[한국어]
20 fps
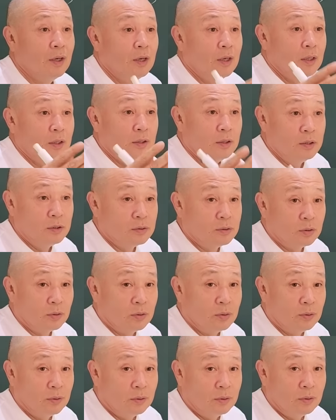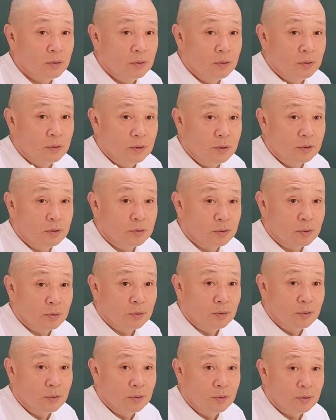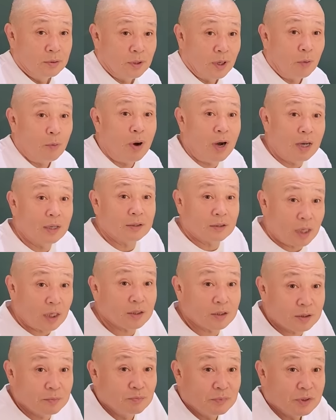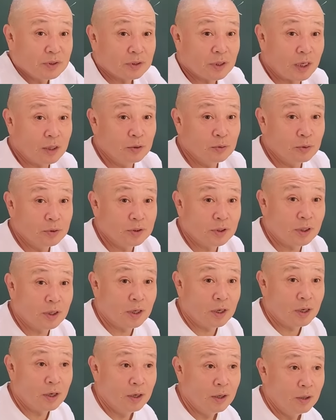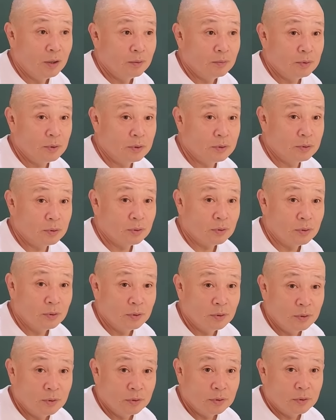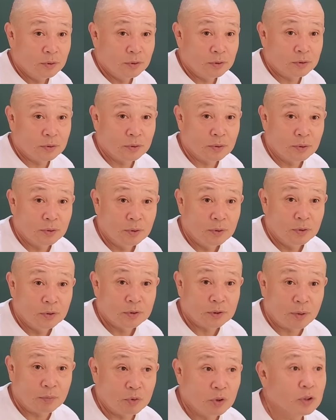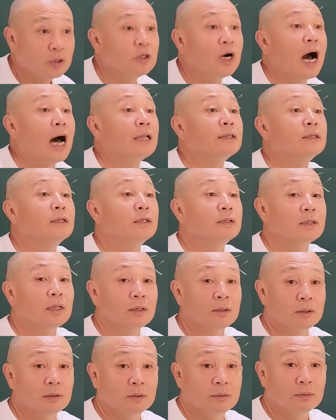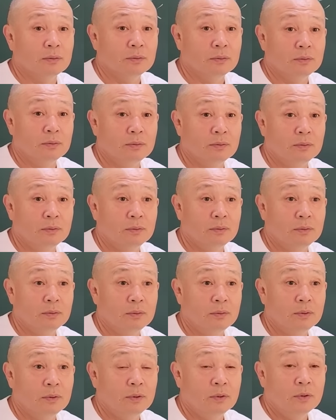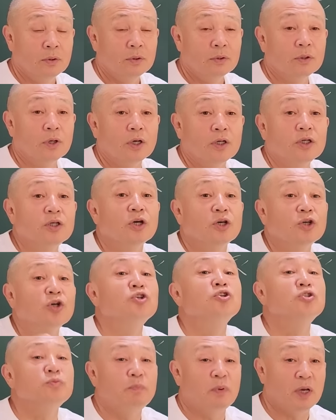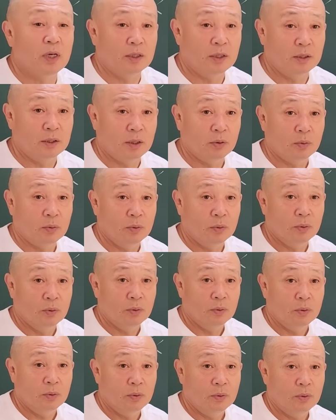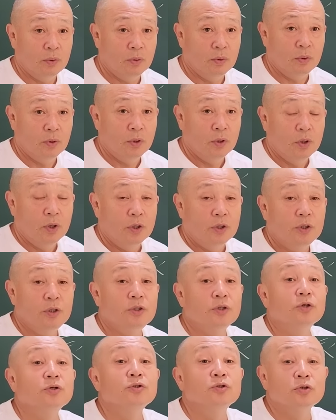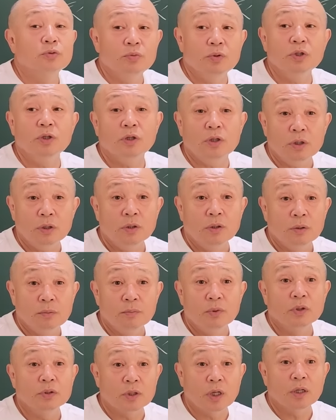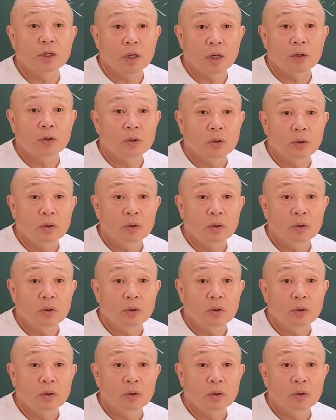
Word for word: 1초, 2초. 나 화 딱 지금 날려고 하잖아. 1초, 2초. 30, 그거 안 된다. 그러니까 이게 연습해야 된다고. 이 연습이 명상이에요.